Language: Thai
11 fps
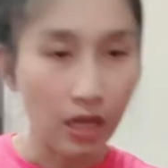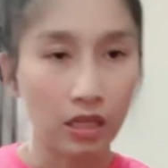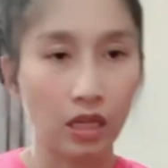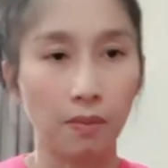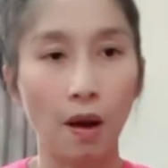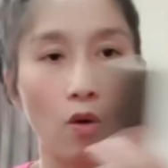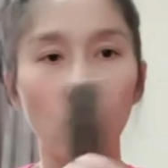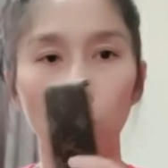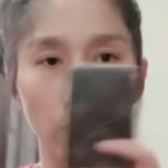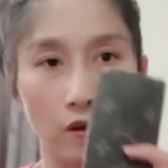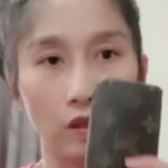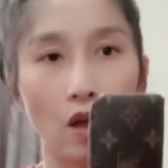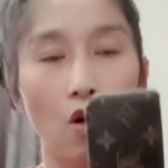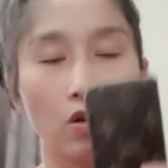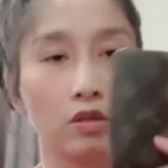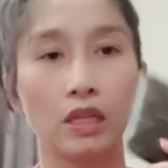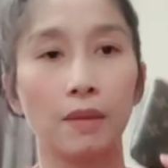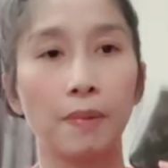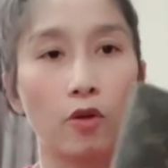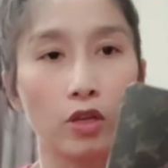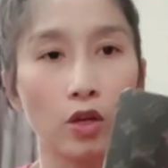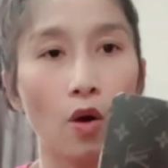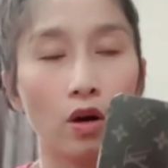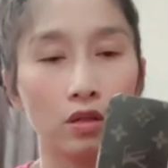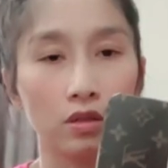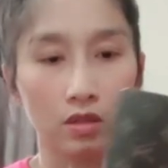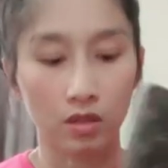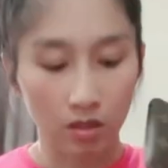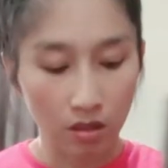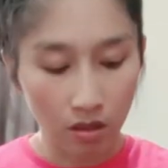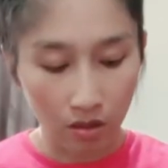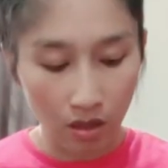คีเพาของลุยวิตตองหรือคีเพายี่ห้ออื่นซึ่ง